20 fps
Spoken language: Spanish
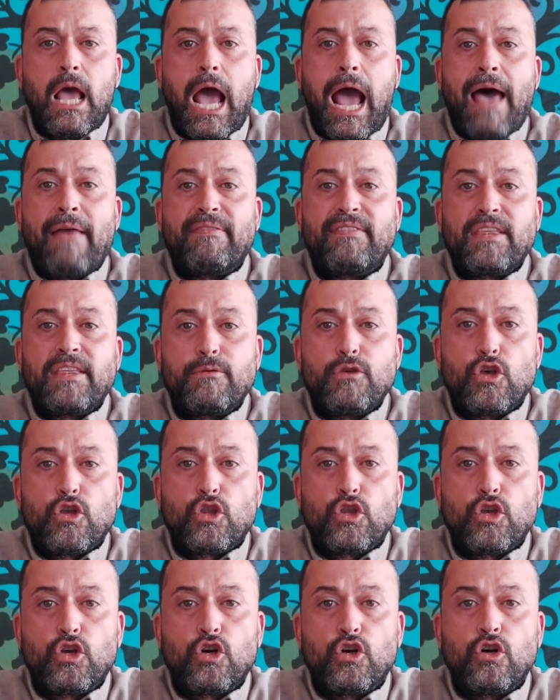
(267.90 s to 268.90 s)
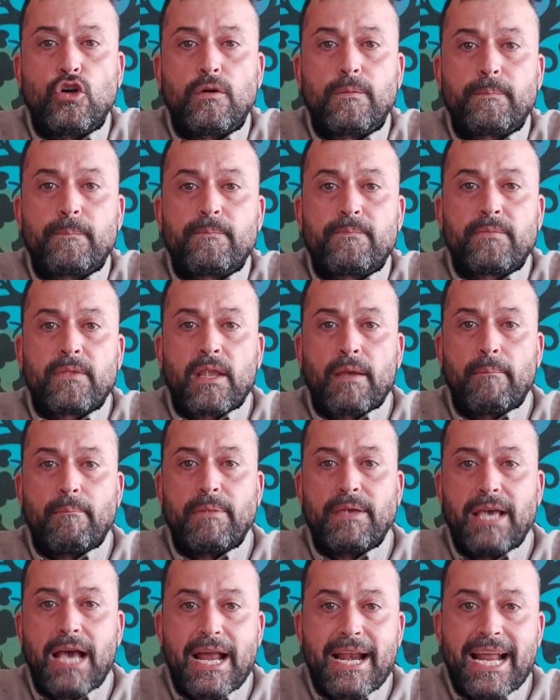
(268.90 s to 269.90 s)
antibiótico
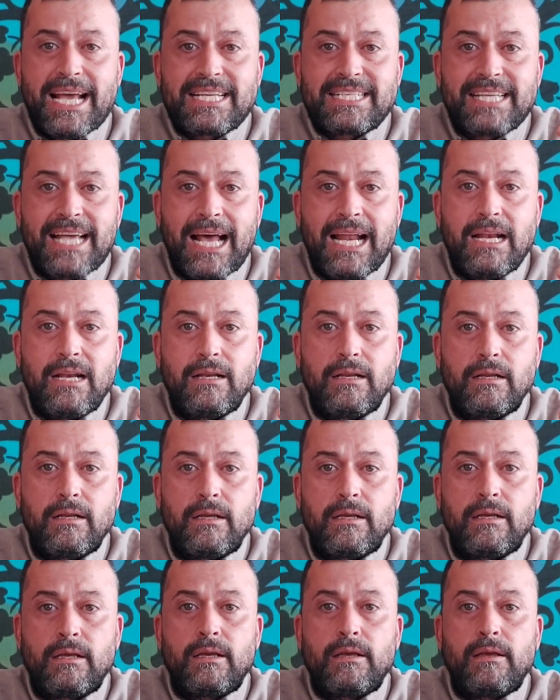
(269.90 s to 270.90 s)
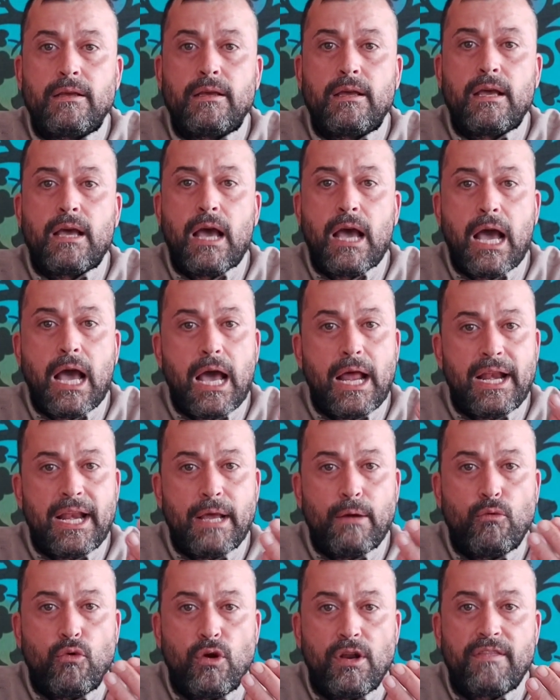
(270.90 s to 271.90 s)
vía nasal,
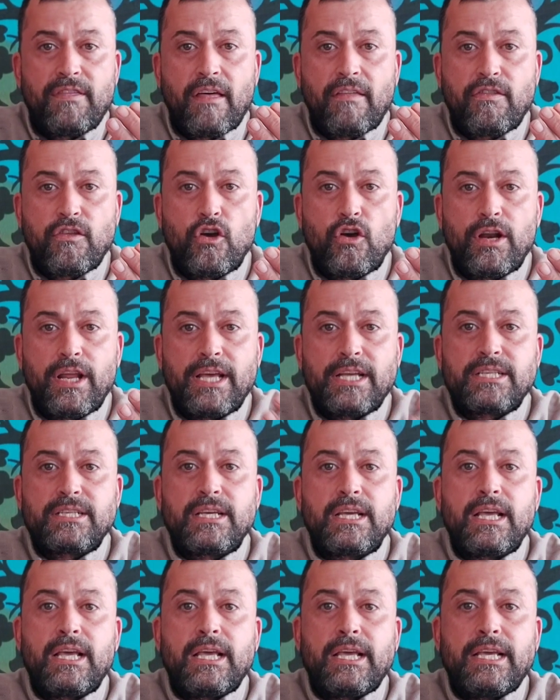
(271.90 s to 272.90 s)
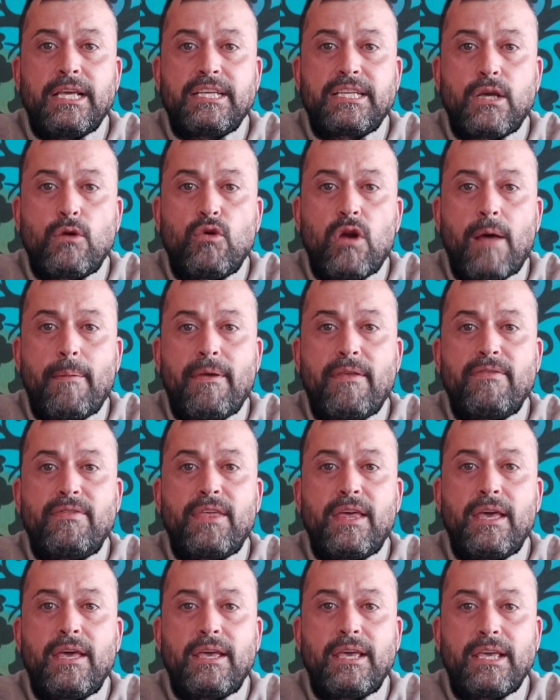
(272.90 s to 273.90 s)
nebulizaciones y
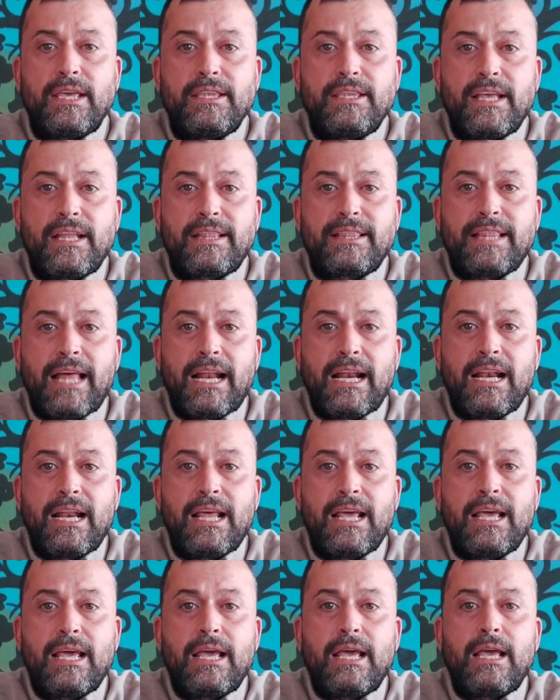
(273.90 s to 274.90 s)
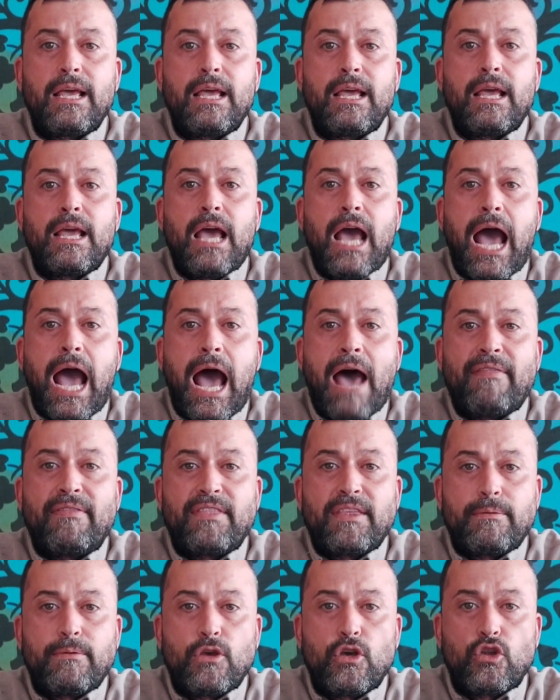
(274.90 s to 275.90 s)
seguramente inyectarle
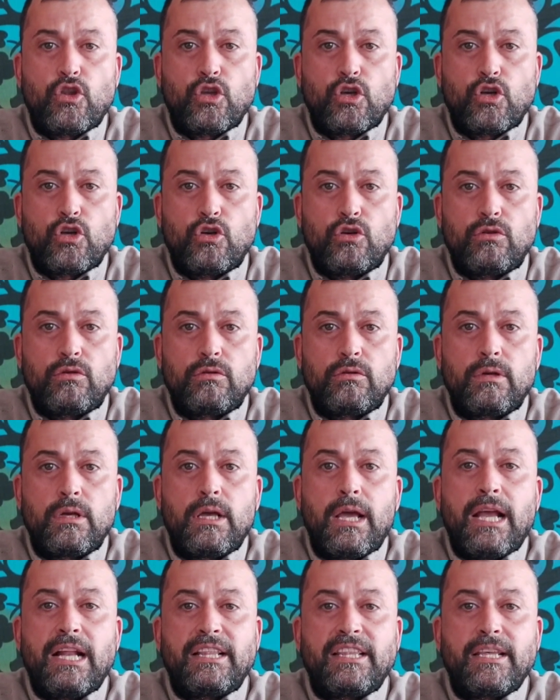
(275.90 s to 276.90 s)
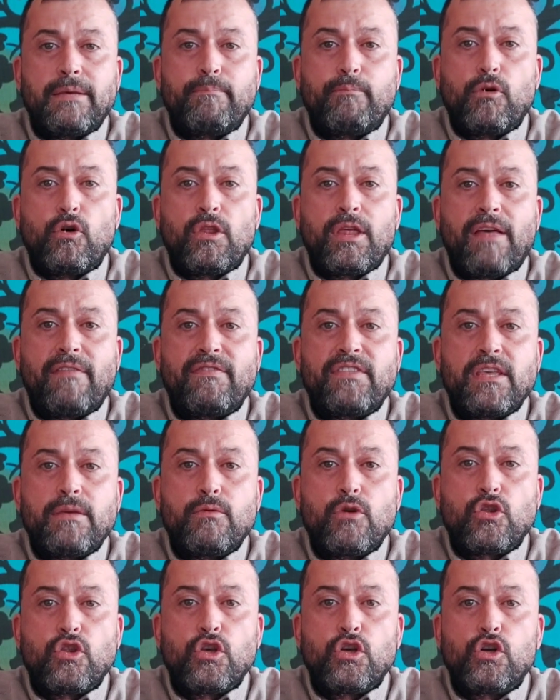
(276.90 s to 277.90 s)
antibiótico. El tipo de
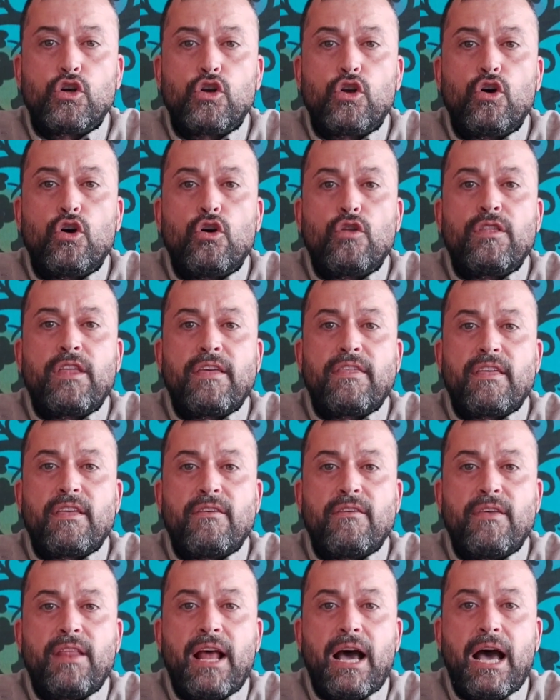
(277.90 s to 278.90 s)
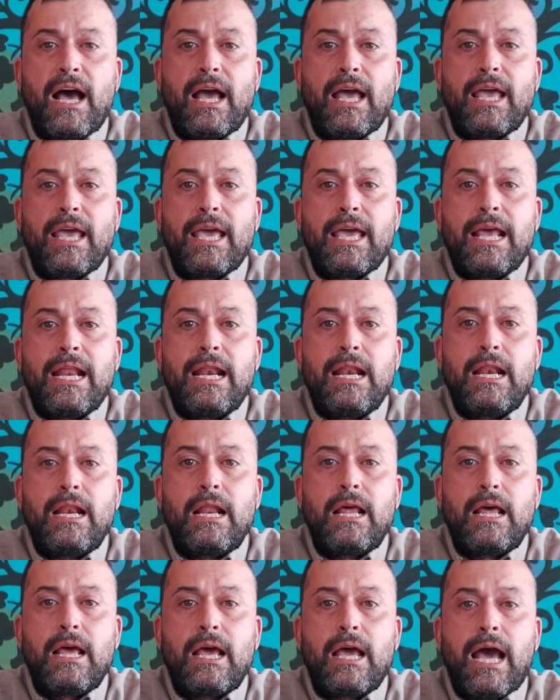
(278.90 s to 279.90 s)
antibiótico lo decidirá
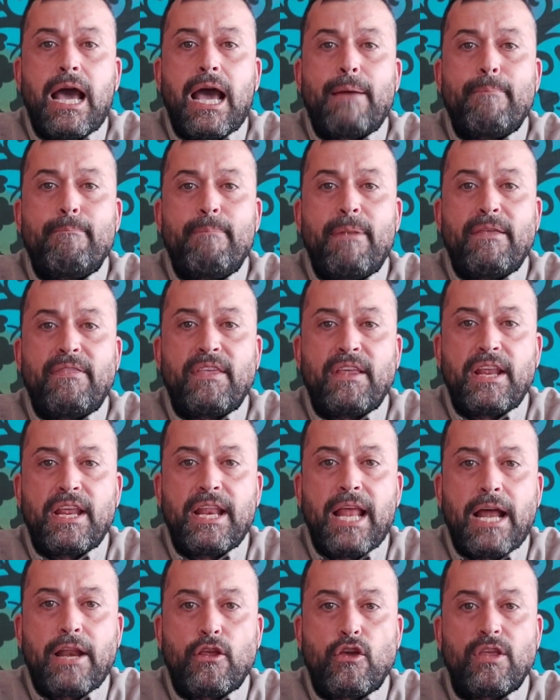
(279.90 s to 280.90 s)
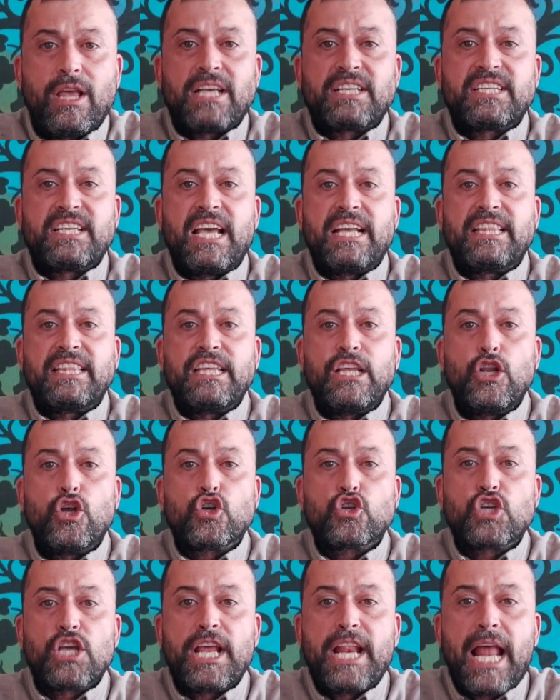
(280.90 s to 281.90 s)
el veterinario, ya sea
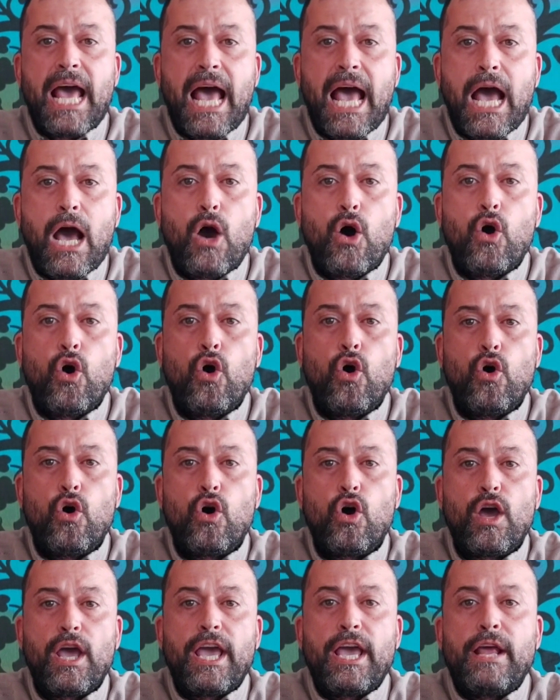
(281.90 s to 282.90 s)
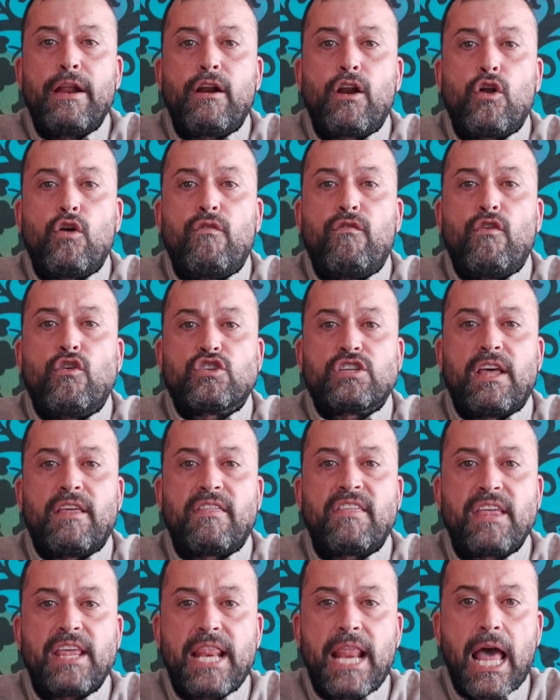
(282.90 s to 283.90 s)
tilosena o
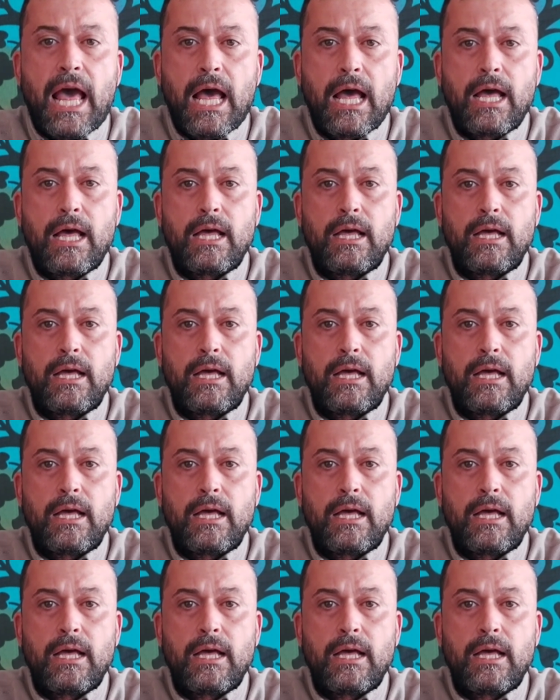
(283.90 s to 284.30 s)
enroflosacina.